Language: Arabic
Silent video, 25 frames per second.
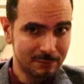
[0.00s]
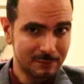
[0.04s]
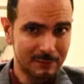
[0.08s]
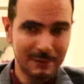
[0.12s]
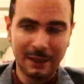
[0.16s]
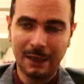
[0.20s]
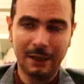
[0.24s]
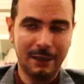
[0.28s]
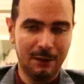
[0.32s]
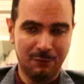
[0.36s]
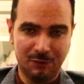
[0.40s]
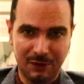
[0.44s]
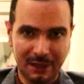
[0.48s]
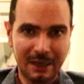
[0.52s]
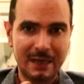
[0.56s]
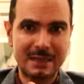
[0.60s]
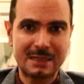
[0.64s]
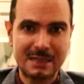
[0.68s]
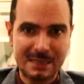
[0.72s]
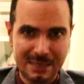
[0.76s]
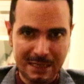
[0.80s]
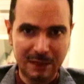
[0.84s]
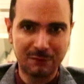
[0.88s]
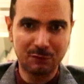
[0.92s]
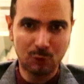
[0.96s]
ده هي فكرة
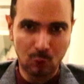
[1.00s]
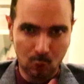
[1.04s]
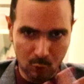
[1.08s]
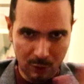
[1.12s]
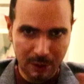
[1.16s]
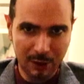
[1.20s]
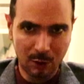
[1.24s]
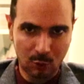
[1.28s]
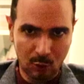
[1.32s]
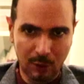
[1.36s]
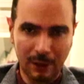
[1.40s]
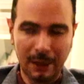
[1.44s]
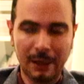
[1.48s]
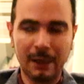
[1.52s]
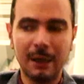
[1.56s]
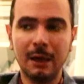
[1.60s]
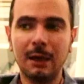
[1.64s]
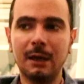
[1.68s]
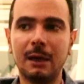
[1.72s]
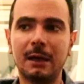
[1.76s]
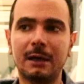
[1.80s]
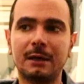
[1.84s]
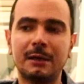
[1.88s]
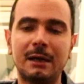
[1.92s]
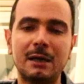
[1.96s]
أساسية في الوجودية كلها
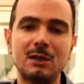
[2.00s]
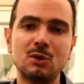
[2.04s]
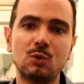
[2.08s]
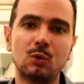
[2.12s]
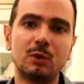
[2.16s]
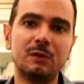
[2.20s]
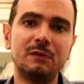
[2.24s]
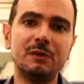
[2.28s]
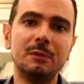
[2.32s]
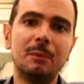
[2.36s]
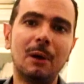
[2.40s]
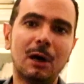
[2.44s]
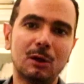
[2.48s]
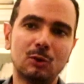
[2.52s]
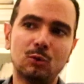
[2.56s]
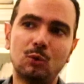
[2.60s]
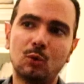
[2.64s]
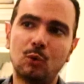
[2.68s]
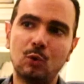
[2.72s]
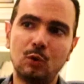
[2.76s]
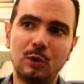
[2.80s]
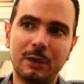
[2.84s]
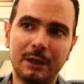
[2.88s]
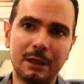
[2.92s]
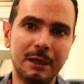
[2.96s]
لكن عايز أقول أن في بعض
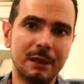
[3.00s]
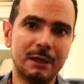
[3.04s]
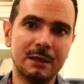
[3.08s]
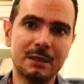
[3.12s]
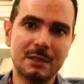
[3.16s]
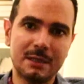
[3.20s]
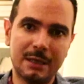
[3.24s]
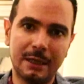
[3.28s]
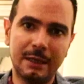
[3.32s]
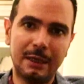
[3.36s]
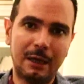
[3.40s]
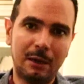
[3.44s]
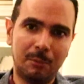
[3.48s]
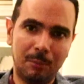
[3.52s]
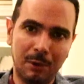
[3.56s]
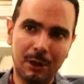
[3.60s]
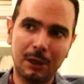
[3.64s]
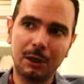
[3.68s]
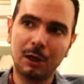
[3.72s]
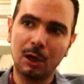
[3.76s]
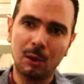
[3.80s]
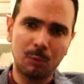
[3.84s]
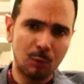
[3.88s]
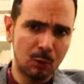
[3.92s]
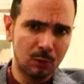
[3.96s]
الوجوديين زي ألبير
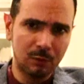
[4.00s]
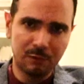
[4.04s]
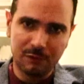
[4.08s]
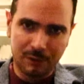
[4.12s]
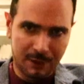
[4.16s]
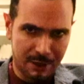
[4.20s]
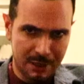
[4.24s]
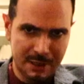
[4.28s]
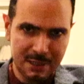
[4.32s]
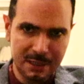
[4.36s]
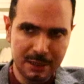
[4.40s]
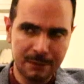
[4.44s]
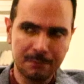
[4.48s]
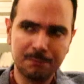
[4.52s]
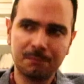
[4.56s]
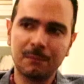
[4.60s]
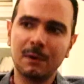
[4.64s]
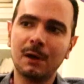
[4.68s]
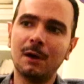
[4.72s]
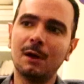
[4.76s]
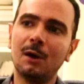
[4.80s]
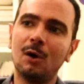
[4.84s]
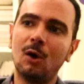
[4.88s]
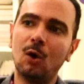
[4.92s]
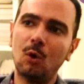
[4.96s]
كامو الفرنسي
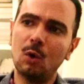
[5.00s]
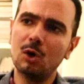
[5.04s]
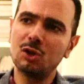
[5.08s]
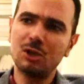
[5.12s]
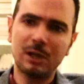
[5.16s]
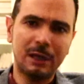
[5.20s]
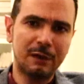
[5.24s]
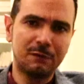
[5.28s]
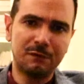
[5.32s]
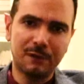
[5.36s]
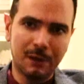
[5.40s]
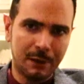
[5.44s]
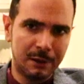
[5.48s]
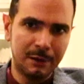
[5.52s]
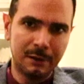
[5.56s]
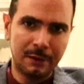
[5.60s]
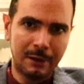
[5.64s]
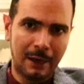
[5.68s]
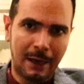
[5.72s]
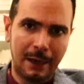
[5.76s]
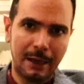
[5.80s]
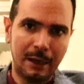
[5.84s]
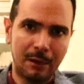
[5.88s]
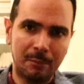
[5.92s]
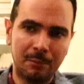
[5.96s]
هو شايف أن
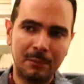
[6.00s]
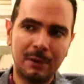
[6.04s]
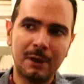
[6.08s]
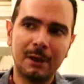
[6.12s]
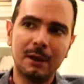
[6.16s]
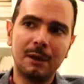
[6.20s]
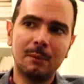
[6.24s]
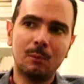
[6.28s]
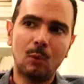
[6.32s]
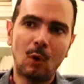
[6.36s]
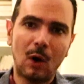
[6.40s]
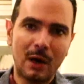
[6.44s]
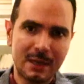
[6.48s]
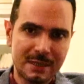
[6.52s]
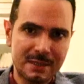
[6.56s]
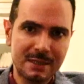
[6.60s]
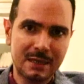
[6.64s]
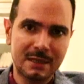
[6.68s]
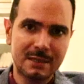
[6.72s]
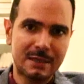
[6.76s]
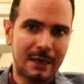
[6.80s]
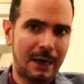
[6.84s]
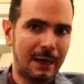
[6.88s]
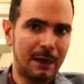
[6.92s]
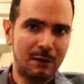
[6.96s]
العالم
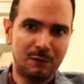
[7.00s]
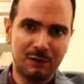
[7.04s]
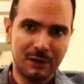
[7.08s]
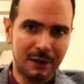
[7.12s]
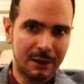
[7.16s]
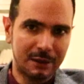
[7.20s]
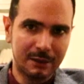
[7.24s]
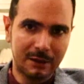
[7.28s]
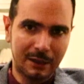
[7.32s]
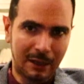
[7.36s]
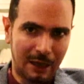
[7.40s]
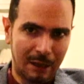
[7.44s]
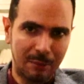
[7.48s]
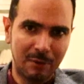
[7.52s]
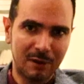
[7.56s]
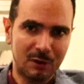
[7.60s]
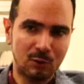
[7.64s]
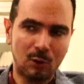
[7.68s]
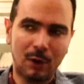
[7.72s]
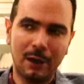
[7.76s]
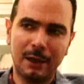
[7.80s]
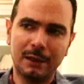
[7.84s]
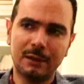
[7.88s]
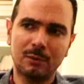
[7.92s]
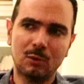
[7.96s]
مؤسس على فكرة العبث
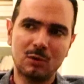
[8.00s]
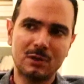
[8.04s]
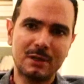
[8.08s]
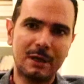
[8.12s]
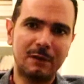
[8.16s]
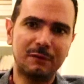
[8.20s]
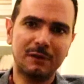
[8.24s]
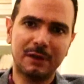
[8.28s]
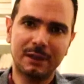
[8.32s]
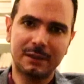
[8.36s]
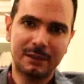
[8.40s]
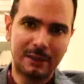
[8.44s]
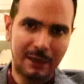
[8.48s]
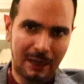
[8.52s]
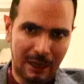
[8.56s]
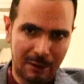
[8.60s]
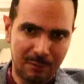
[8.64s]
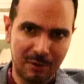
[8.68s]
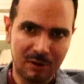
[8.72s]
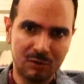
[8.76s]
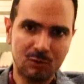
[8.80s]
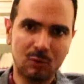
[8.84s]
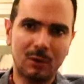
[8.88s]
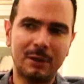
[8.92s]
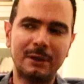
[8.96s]
وحياته مؤسسة على فكرة
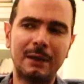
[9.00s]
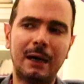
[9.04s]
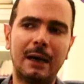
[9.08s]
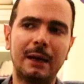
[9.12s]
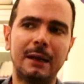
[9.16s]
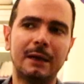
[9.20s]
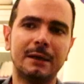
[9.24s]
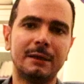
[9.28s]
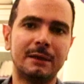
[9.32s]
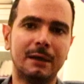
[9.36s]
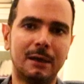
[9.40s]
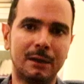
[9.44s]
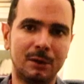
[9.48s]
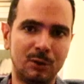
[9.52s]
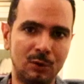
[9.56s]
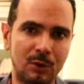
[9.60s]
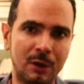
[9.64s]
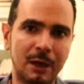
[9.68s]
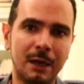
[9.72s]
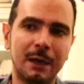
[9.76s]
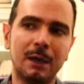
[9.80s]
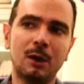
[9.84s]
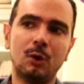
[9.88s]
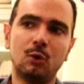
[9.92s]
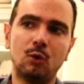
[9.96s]
العبث وأن علينا أن
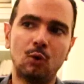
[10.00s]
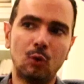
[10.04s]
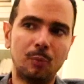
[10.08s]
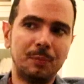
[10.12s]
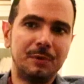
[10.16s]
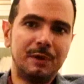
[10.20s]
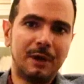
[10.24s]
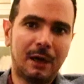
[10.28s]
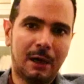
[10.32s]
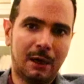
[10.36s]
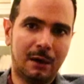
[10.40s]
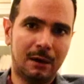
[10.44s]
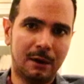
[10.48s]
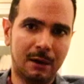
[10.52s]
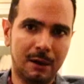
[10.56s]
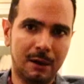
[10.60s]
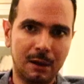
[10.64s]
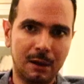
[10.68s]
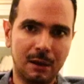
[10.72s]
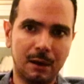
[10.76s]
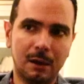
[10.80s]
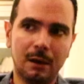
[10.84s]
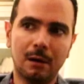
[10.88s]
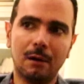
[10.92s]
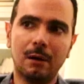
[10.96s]
نبدع
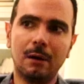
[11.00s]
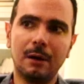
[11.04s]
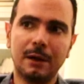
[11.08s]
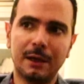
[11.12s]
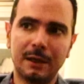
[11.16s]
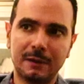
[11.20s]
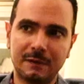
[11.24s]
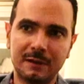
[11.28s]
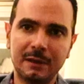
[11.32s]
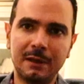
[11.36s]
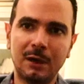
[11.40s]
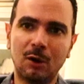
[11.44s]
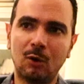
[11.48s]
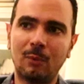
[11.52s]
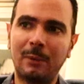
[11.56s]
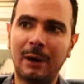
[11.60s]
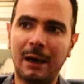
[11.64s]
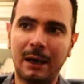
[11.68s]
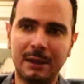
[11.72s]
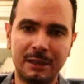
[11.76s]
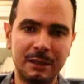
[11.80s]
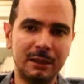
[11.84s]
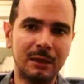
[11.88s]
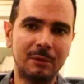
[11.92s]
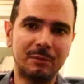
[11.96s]
غايتنا
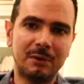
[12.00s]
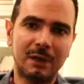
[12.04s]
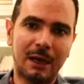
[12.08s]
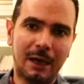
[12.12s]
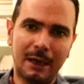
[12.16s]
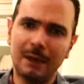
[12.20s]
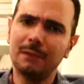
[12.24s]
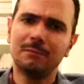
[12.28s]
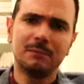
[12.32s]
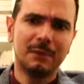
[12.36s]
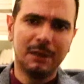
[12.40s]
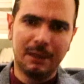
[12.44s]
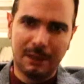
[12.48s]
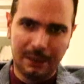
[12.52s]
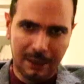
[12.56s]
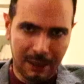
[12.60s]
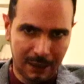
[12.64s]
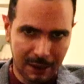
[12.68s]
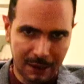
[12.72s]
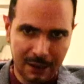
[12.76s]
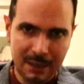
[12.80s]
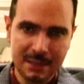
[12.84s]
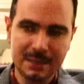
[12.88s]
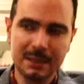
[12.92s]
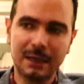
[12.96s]
ومعانينا من الحق الى
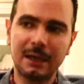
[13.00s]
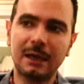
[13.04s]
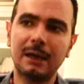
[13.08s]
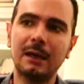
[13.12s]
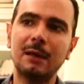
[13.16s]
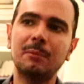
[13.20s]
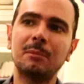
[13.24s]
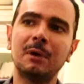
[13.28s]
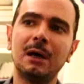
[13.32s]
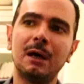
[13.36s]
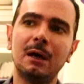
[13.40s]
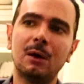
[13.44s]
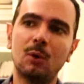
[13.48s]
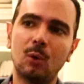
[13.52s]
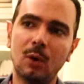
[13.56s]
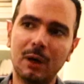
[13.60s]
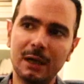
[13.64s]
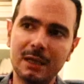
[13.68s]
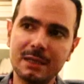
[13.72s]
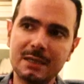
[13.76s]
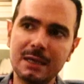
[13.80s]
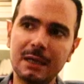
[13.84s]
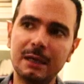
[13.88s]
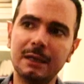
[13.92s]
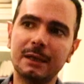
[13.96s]
اخر هذا الكلام
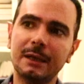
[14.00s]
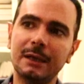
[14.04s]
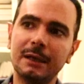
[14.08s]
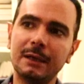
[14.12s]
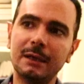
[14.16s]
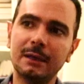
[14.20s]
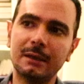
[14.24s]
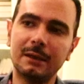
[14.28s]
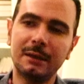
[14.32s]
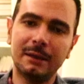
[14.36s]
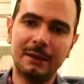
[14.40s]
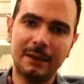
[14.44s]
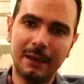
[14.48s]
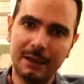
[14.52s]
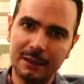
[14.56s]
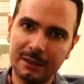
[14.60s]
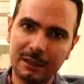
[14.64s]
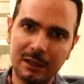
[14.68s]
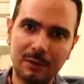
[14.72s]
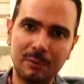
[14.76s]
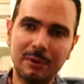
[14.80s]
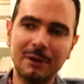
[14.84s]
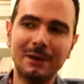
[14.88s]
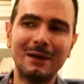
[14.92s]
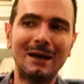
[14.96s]
ولذلك هي اللا
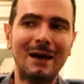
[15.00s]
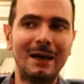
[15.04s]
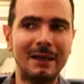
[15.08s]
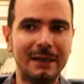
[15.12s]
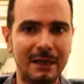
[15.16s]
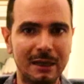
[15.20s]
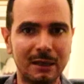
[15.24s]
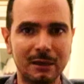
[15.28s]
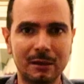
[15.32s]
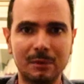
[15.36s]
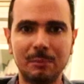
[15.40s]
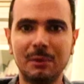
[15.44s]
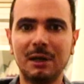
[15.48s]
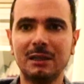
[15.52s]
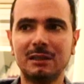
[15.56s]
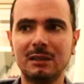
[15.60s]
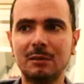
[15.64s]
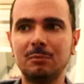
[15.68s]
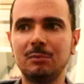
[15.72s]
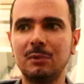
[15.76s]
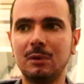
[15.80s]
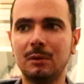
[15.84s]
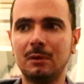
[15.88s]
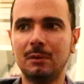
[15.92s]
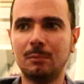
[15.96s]
انجابيه احيانا
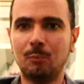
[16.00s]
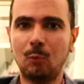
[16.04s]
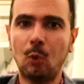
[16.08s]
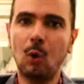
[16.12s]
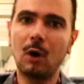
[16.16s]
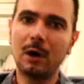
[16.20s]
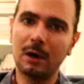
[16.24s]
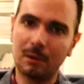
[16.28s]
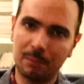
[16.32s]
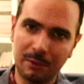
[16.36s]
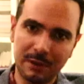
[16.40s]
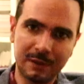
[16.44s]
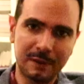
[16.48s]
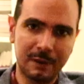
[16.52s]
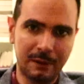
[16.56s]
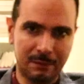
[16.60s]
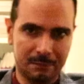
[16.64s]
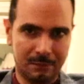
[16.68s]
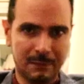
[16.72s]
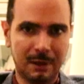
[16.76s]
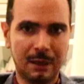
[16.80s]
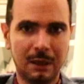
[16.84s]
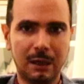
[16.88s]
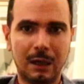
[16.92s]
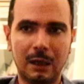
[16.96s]
بيتم مقاربتها
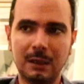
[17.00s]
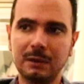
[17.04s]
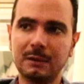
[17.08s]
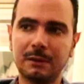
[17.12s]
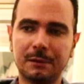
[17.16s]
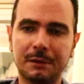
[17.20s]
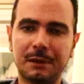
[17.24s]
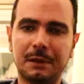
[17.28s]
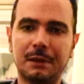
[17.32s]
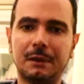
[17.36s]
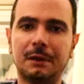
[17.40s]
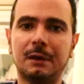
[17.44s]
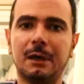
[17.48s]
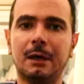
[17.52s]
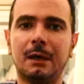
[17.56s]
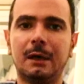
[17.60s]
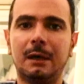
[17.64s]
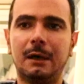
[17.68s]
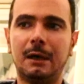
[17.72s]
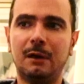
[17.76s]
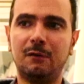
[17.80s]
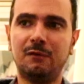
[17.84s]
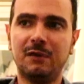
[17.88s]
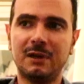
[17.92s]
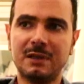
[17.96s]
عن طريق
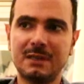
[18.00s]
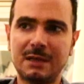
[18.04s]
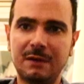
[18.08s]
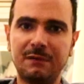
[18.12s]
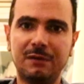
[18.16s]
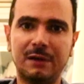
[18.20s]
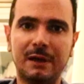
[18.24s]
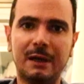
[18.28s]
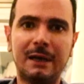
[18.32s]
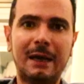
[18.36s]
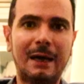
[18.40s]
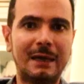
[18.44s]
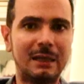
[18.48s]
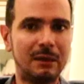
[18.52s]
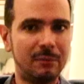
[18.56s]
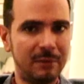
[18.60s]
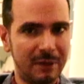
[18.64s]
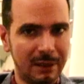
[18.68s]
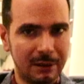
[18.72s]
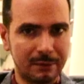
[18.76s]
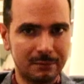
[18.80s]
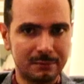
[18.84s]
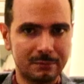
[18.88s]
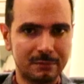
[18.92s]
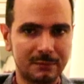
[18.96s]
الفلسفه
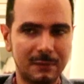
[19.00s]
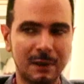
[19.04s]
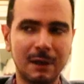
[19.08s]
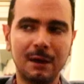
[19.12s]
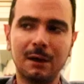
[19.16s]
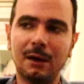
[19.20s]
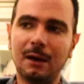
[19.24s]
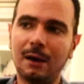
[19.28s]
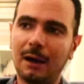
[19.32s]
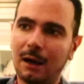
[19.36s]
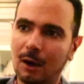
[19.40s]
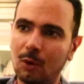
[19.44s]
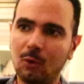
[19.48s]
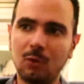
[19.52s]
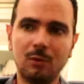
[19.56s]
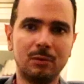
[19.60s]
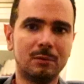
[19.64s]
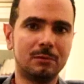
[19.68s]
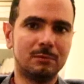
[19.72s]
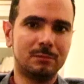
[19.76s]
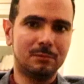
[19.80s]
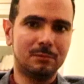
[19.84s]
العدميه او